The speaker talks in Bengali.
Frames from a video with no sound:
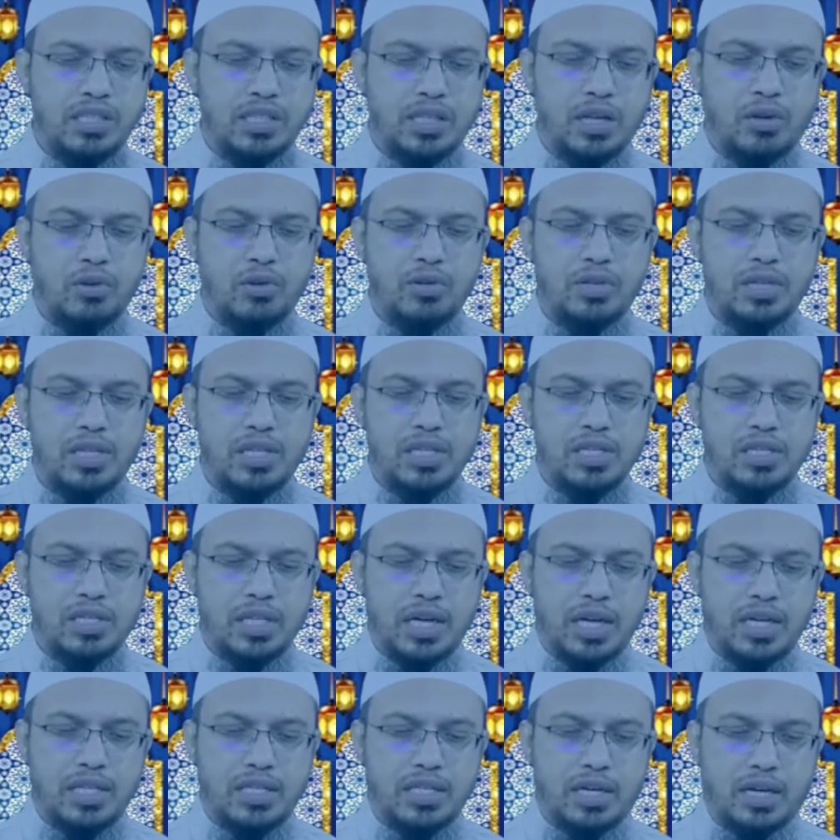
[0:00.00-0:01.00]
তাহলে তিনি
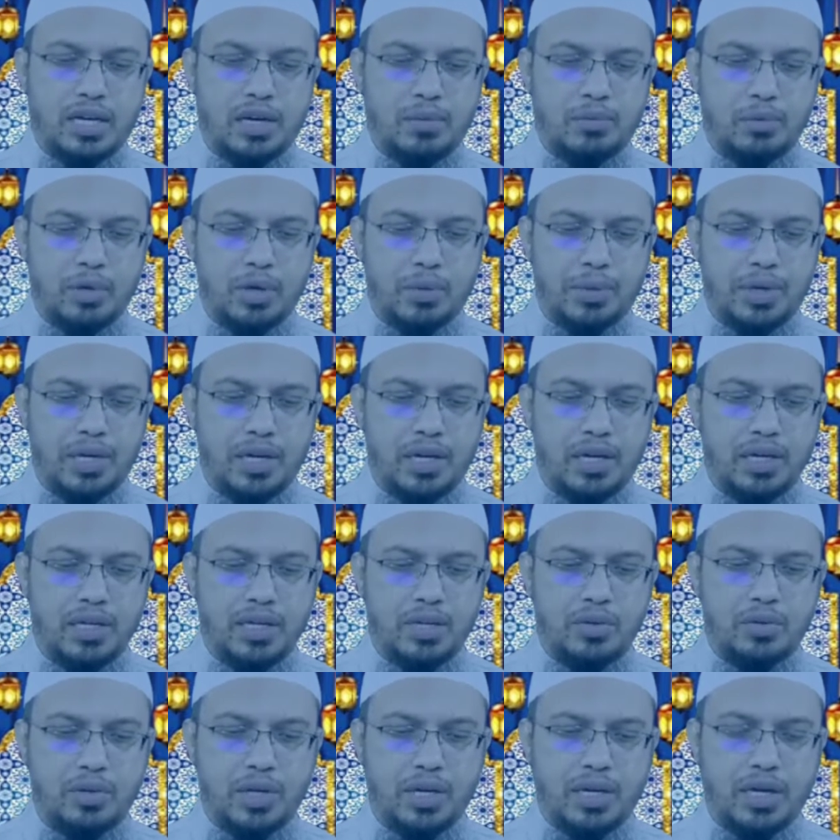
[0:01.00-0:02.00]
স্থায়ী জাহান্নামি হবেন না
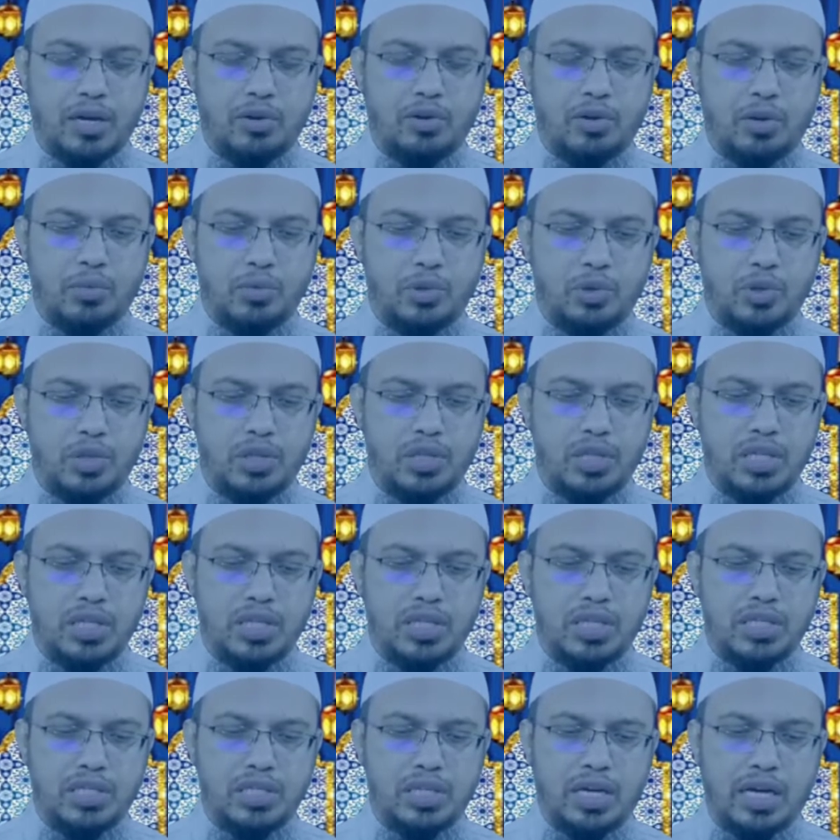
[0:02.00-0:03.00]
কিন্তু এর কারণে অবশ্যই
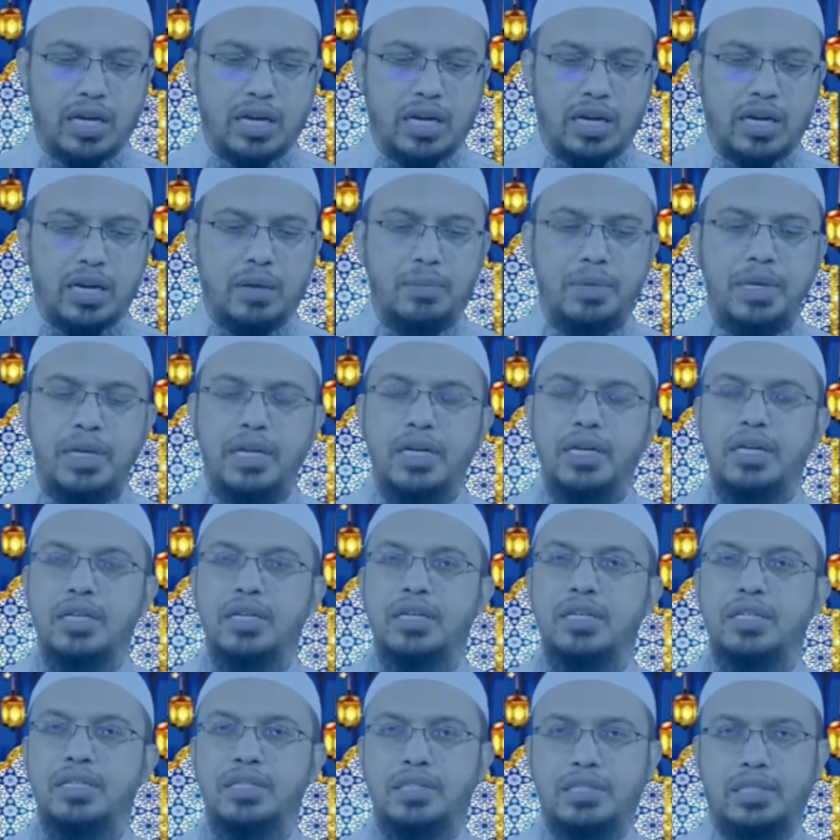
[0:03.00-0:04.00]
তিনি জাহান্নামে
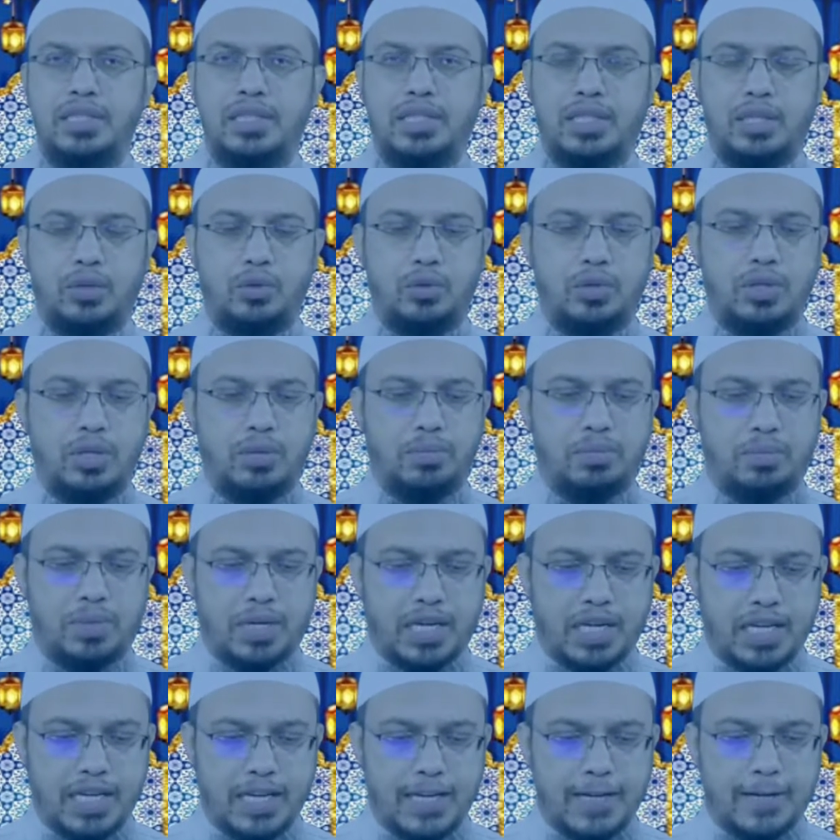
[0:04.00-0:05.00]
যেতে হতে
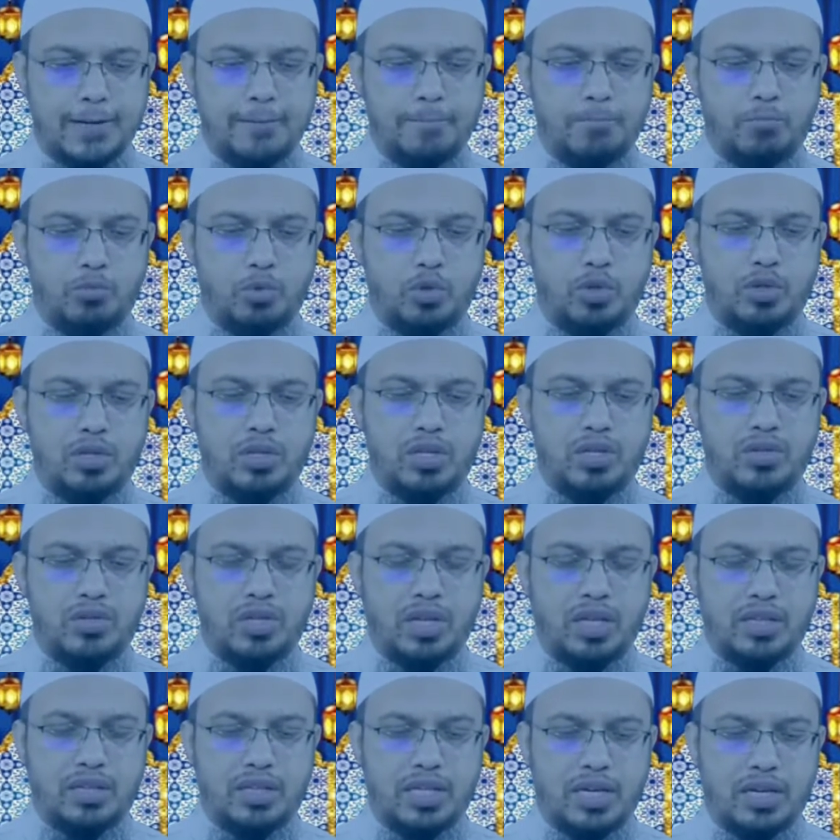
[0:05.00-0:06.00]
পারে যদি তিনি
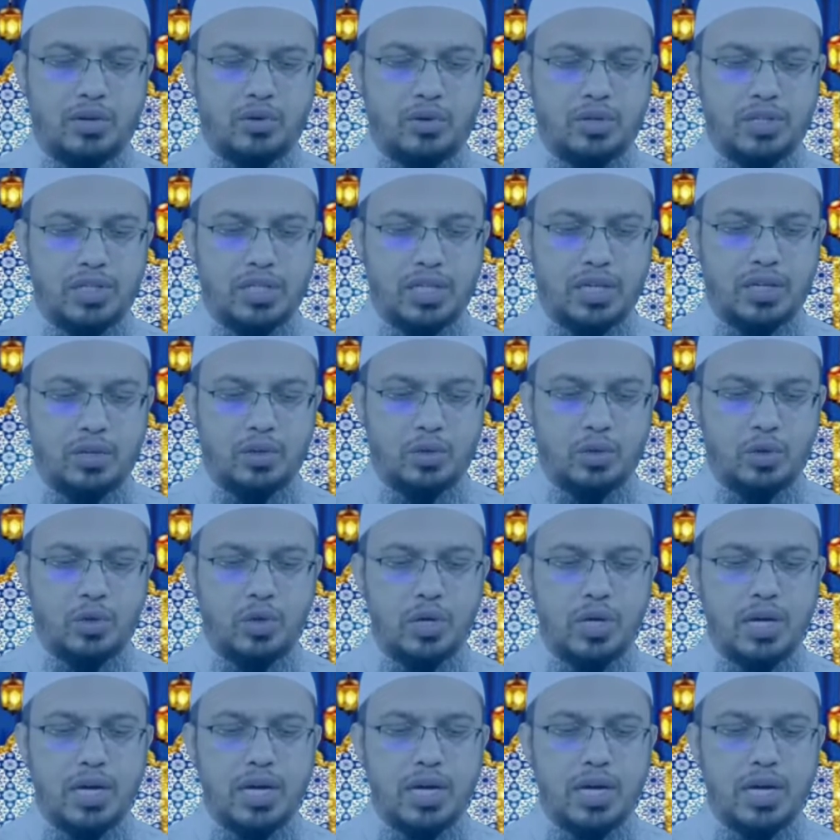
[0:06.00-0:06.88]
সালাদ ত্যাগ করেন চাকরিত